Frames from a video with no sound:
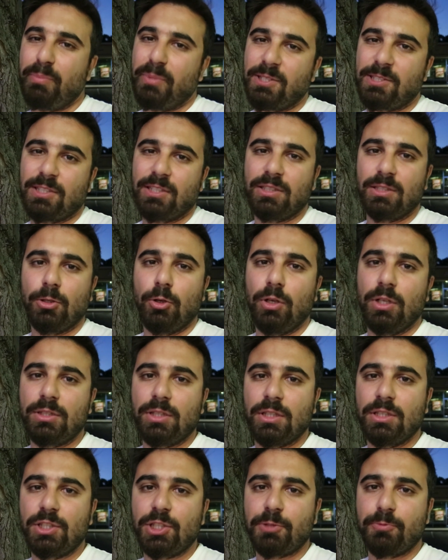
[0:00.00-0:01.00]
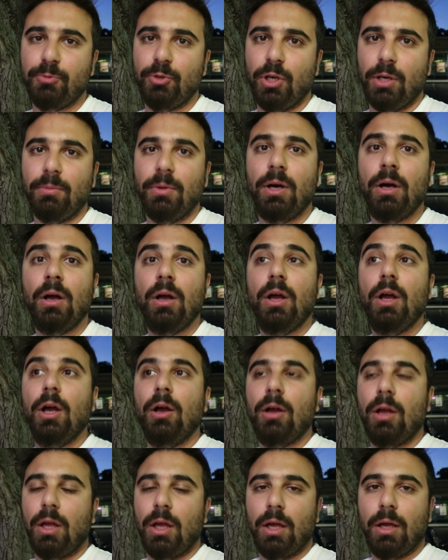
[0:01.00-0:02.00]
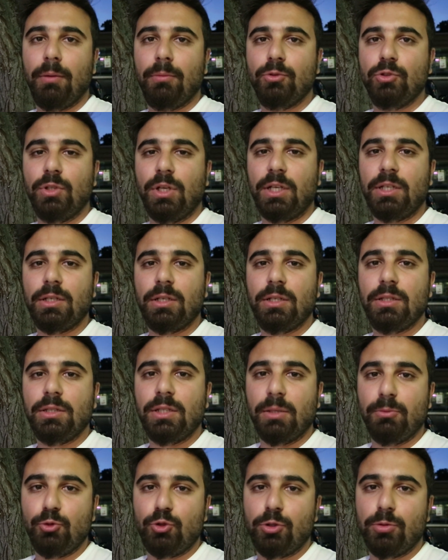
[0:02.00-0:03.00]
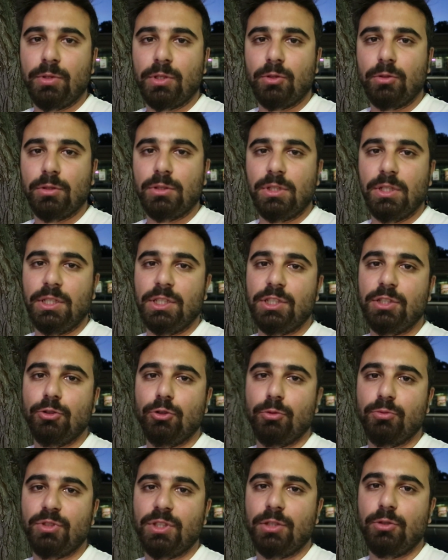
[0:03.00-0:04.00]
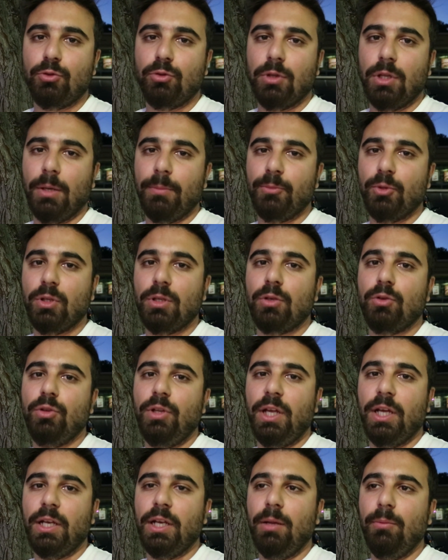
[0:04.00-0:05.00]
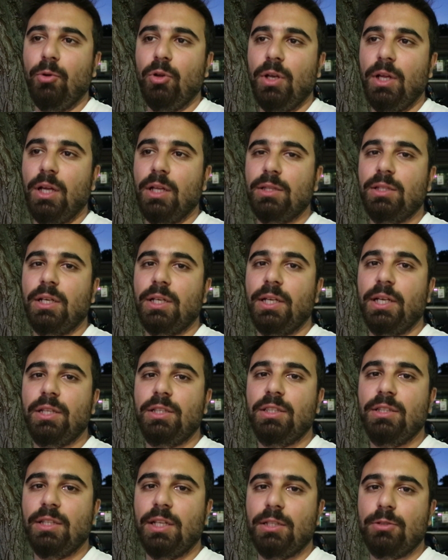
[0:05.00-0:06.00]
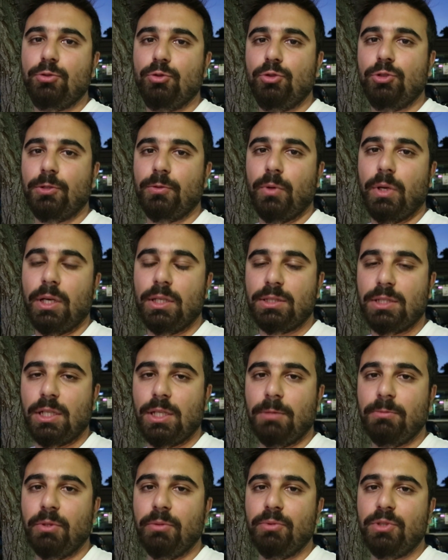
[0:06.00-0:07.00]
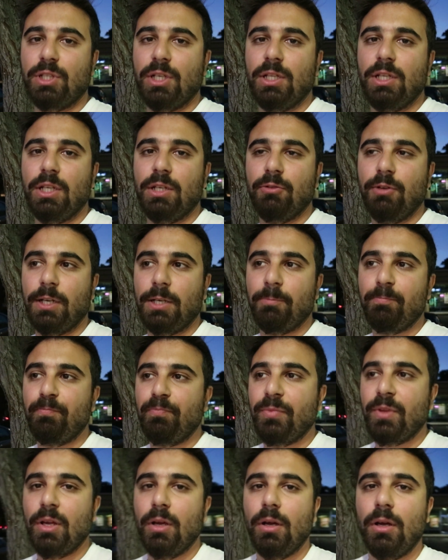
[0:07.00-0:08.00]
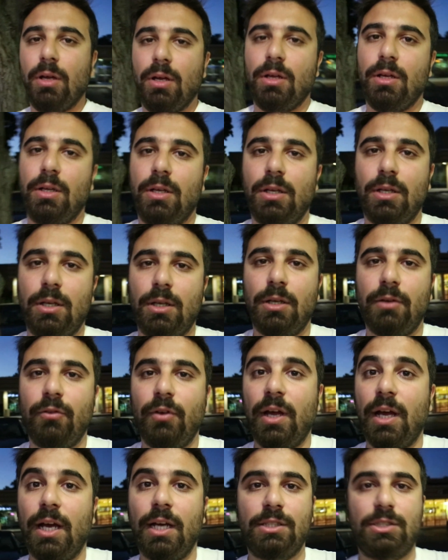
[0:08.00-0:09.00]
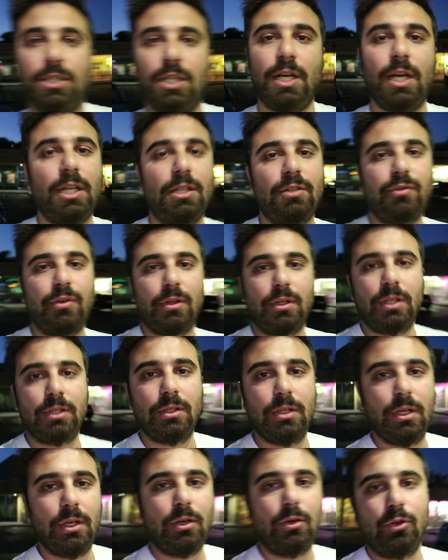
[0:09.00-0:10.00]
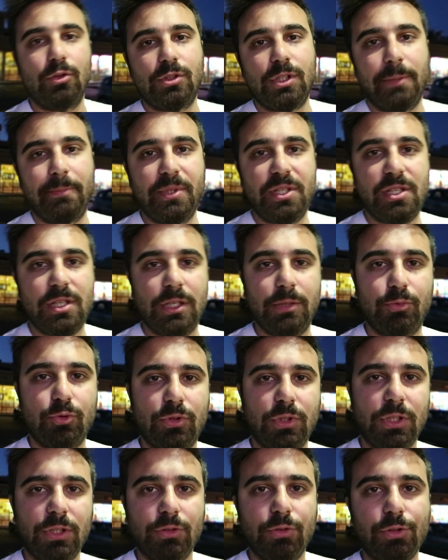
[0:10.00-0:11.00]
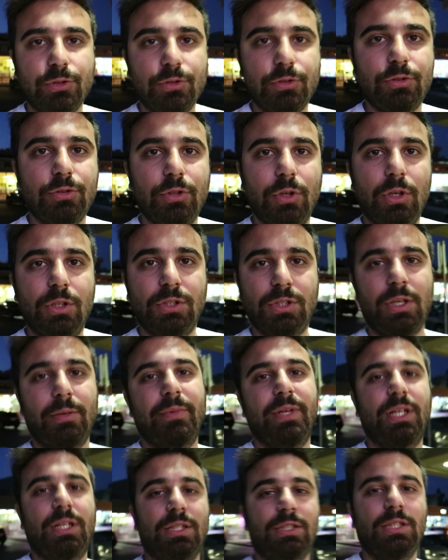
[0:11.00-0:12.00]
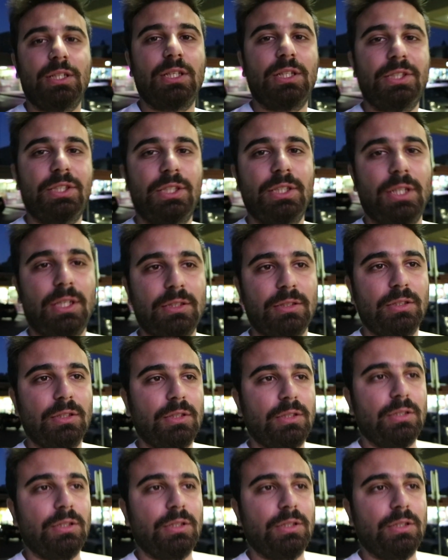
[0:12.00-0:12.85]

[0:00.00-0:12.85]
Pizzanın da öyle tadı çıkmıyor ama e, bunlar da Müslüman oldukları için domuz eti kullanmıyorlar. Onun yerine böyle dana etinden sucuk veya salam gibi şeyleri var. E, veya işte et falan. O yüzden pizzayı buradan alıyoruz. Amerika'da yaşayan e,